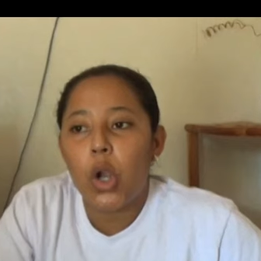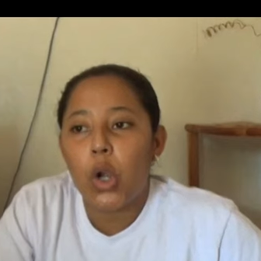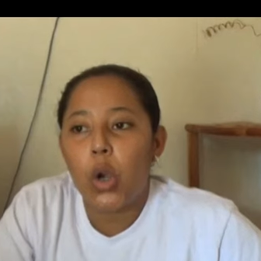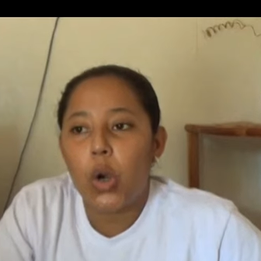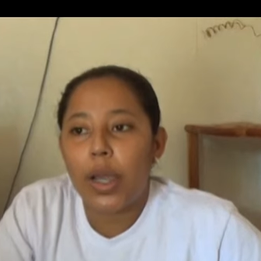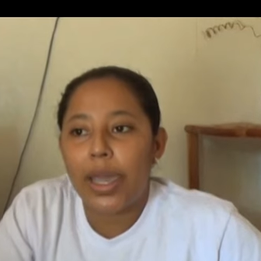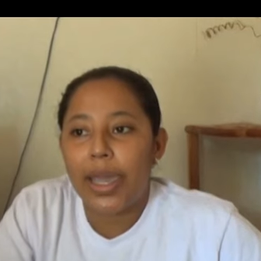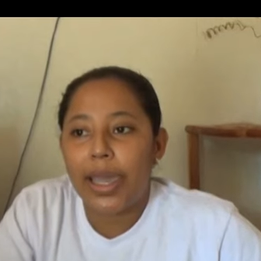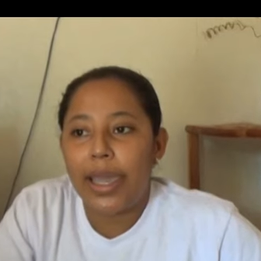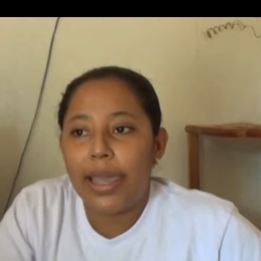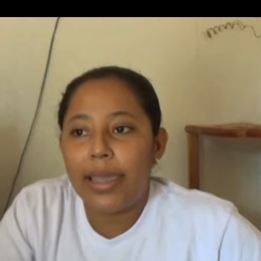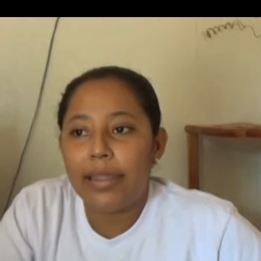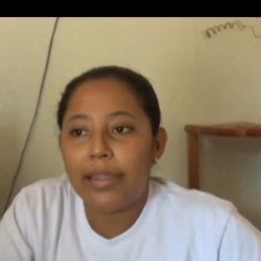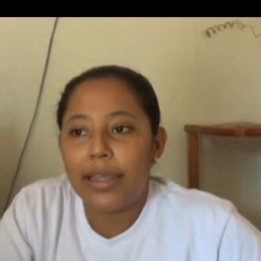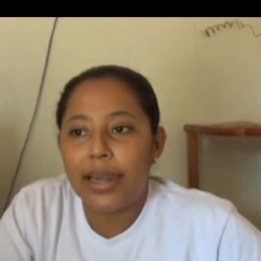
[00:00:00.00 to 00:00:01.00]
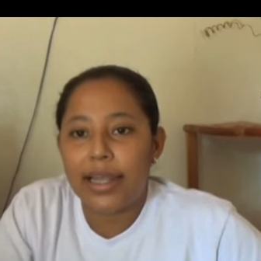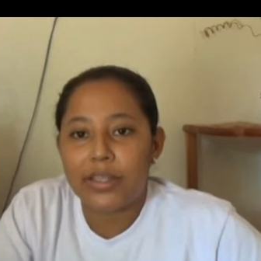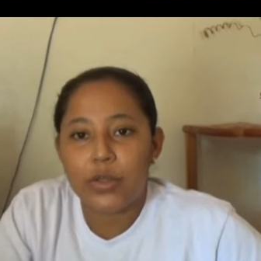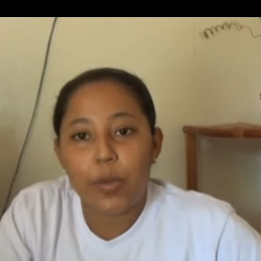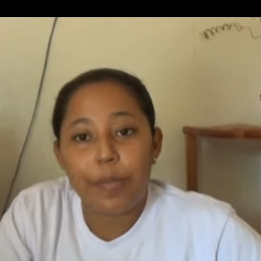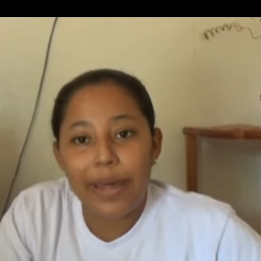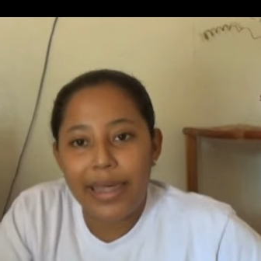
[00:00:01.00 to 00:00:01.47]
lo que es este, la
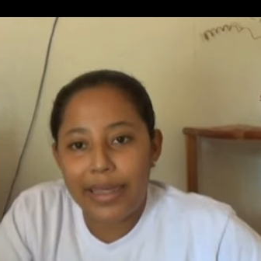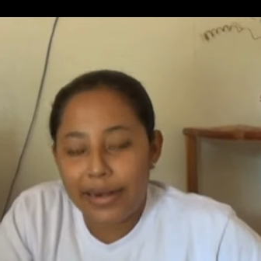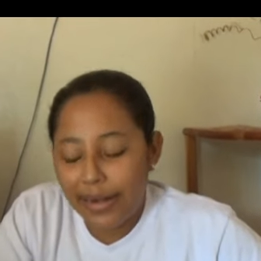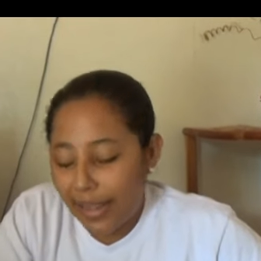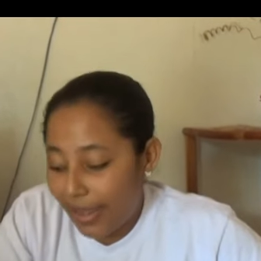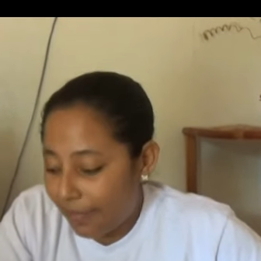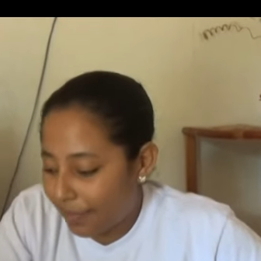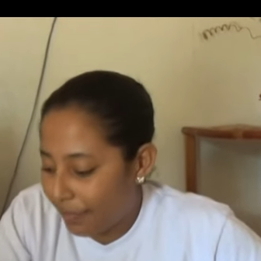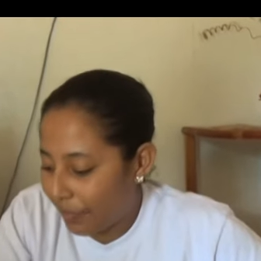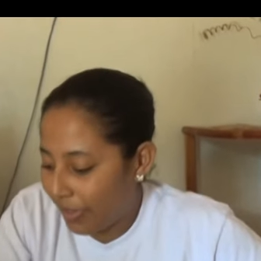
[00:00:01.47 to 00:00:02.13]
sopa de res.